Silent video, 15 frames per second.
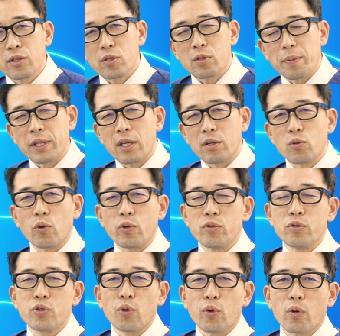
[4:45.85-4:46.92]
進めてると
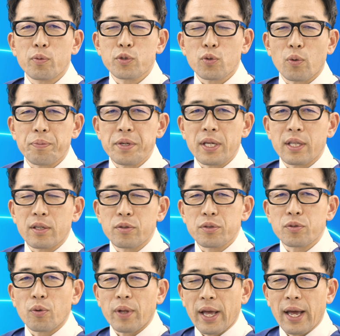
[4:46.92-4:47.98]
いう状況もちょっと見えてく
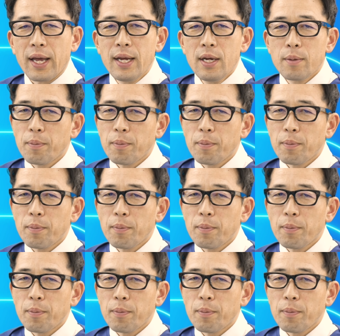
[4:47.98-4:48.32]
るので、